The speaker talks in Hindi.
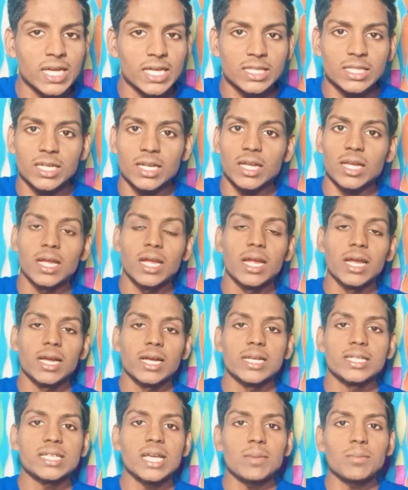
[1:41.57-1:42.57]
के साथ आ रहा है
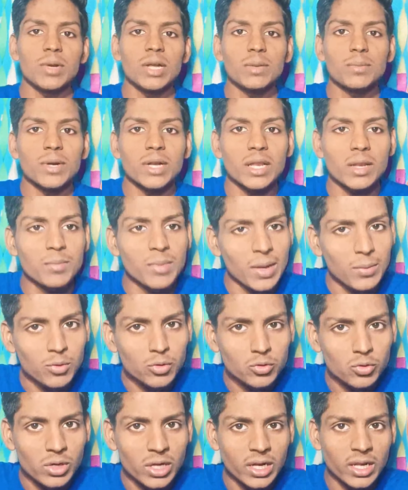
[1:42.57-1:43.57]
डिजाइन बिल्ड मटेरियल में आपको
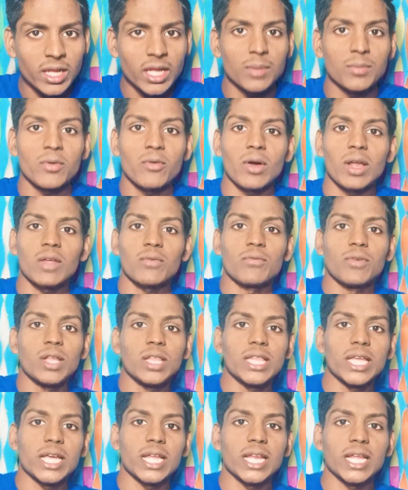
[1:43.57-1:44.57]
थोड़ा रियलमी वाला फील
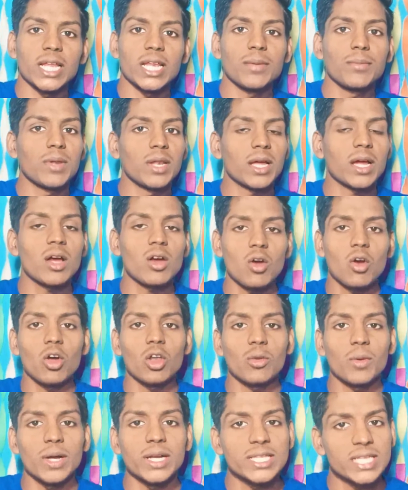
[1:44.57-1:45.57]
देखने के लिए मिलेगा
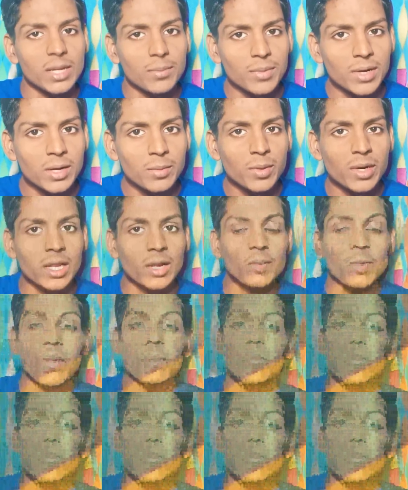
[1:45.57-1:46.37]
ऑल ओवर डिजाइन बिल्ड मटेरियल